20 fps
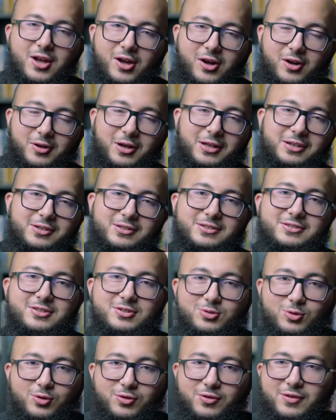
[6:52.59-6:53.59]

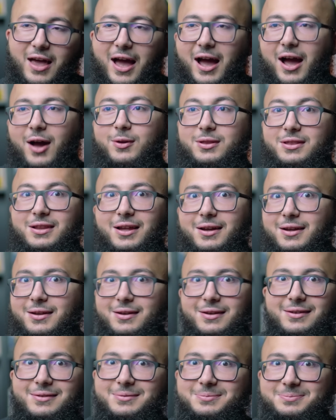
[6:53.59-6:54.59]
اجلس نص ساعه واطلع
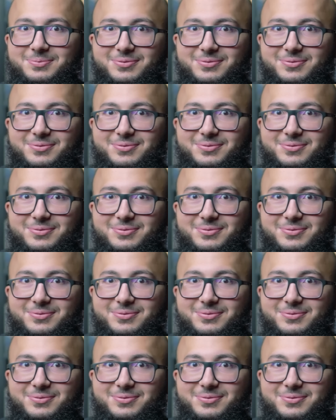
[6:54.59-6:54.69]
يعني